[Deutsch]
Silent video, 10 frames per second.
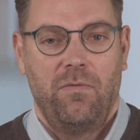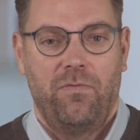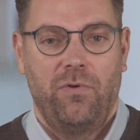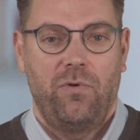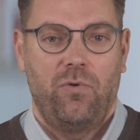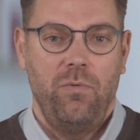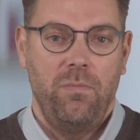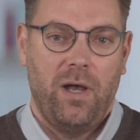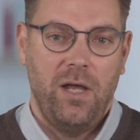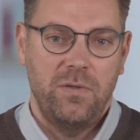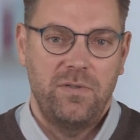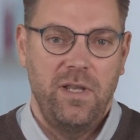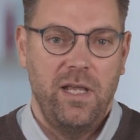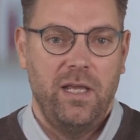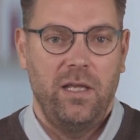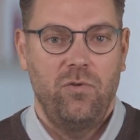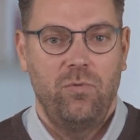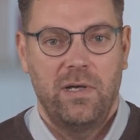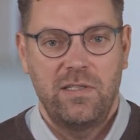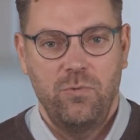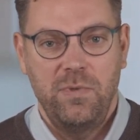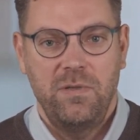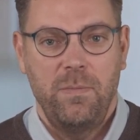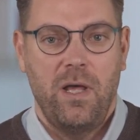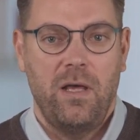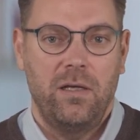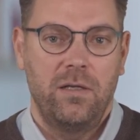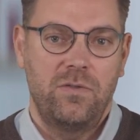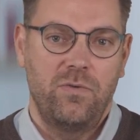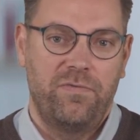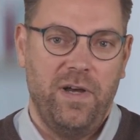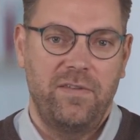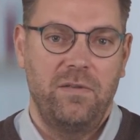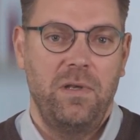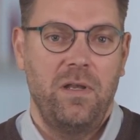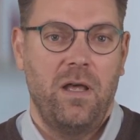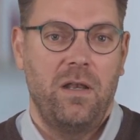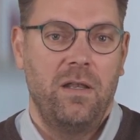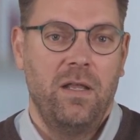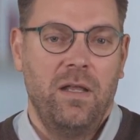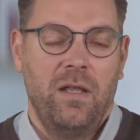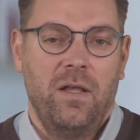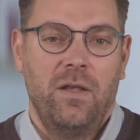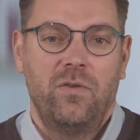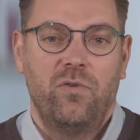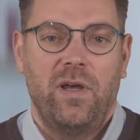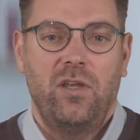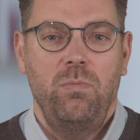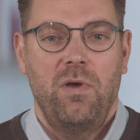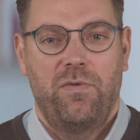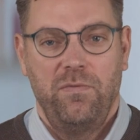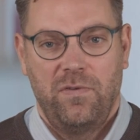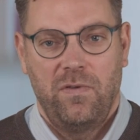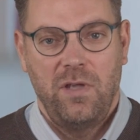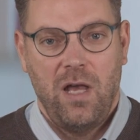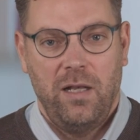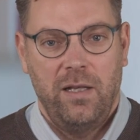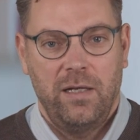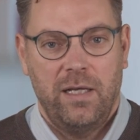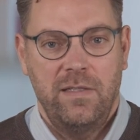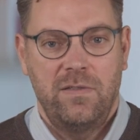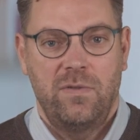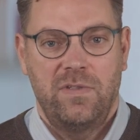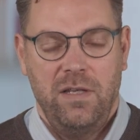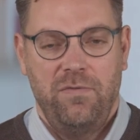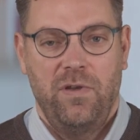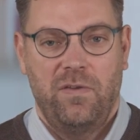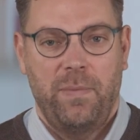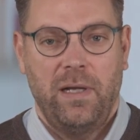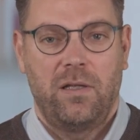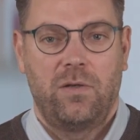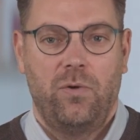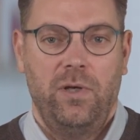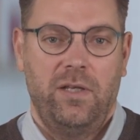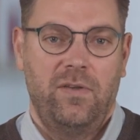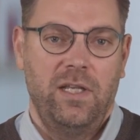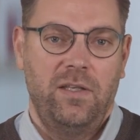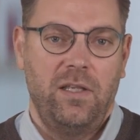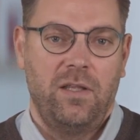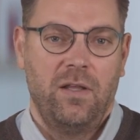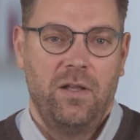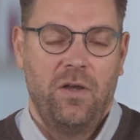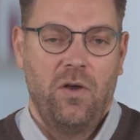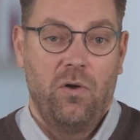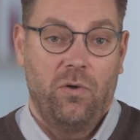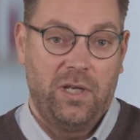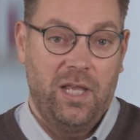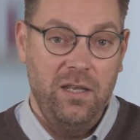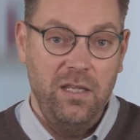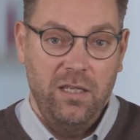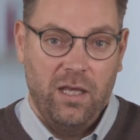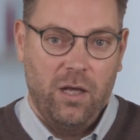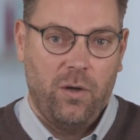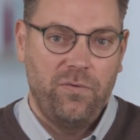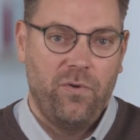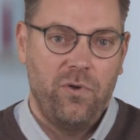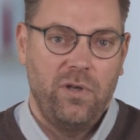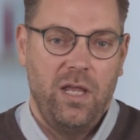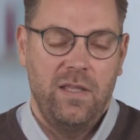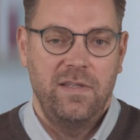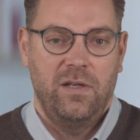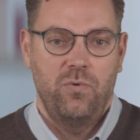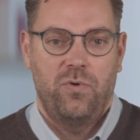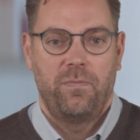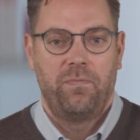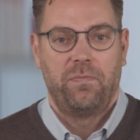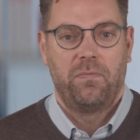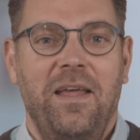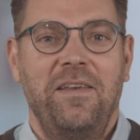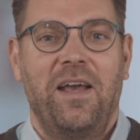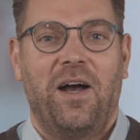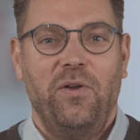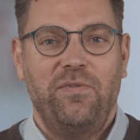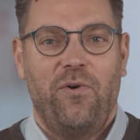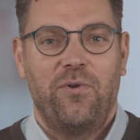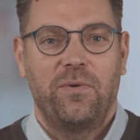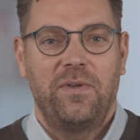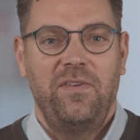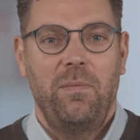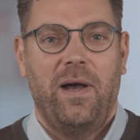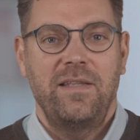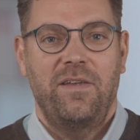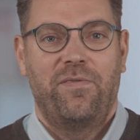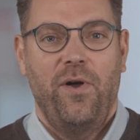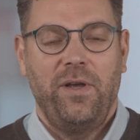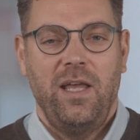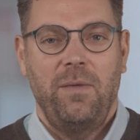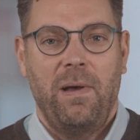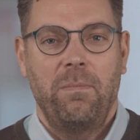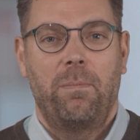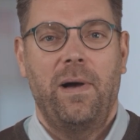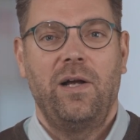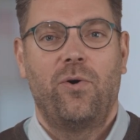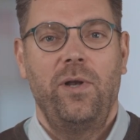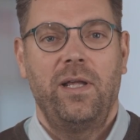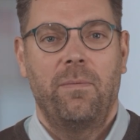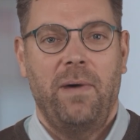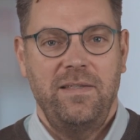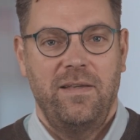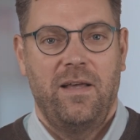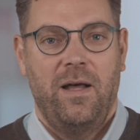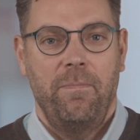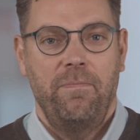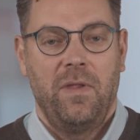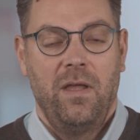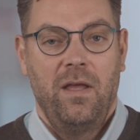Von Kundenberatungslehrgängen über Azubi-Seminare zu Fachseminaren, so war ich über 15 Jahre lang als Dozent für das Bankkolleg tätig und kenne ihre Herausforderungen daher sehr gut. Die Herausforderung, die sie bereits erfolgreich beim Bankkolleg gemeistert haben,